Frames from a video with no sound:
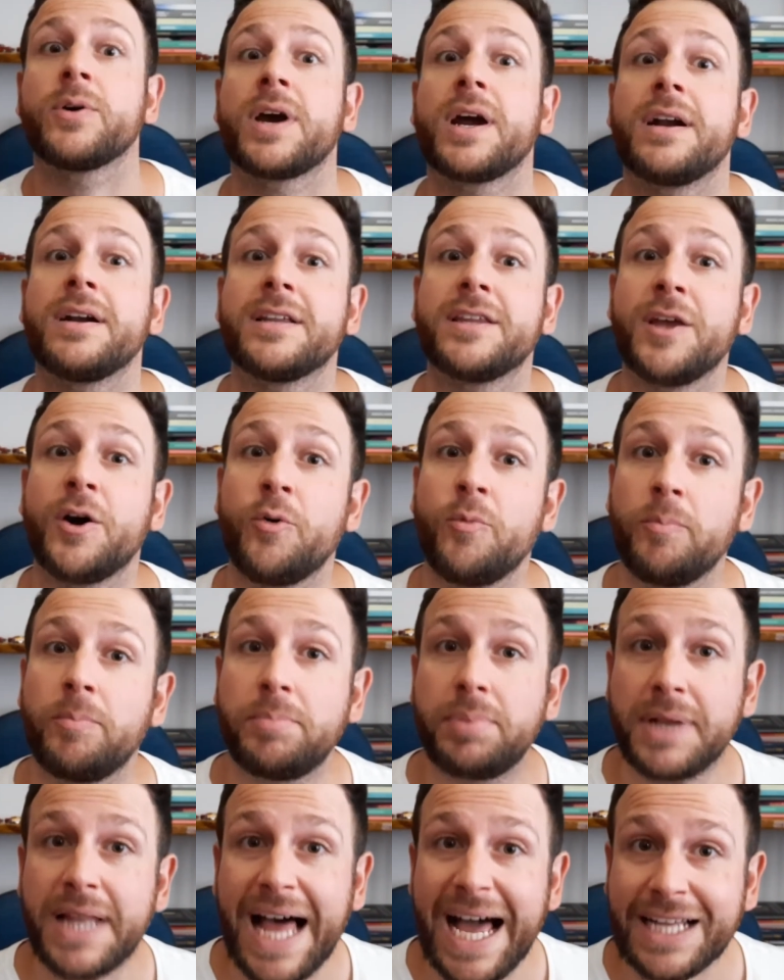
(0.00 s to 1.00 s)
cartão
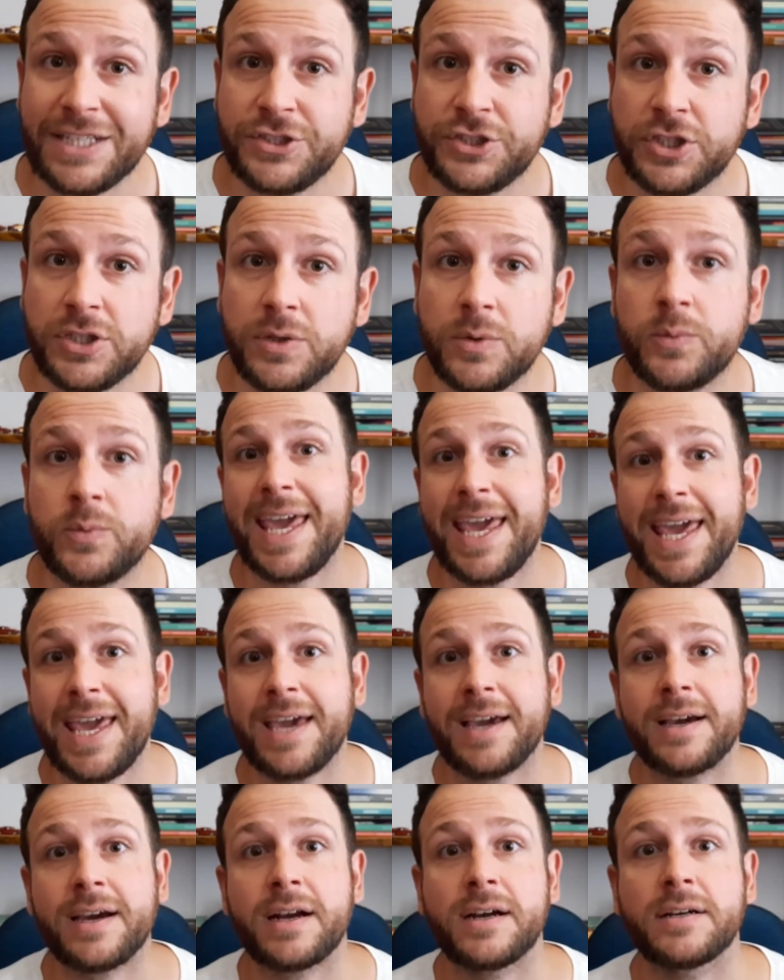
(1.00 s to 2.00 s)
Platinum e
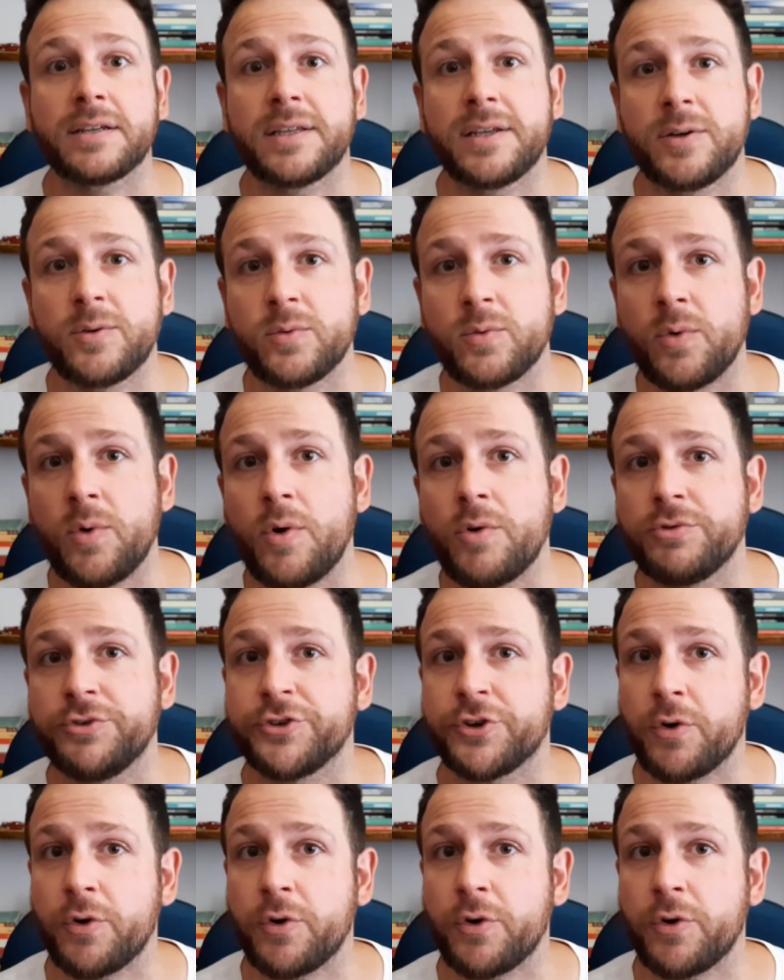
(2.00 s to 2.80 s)
cartão Gold.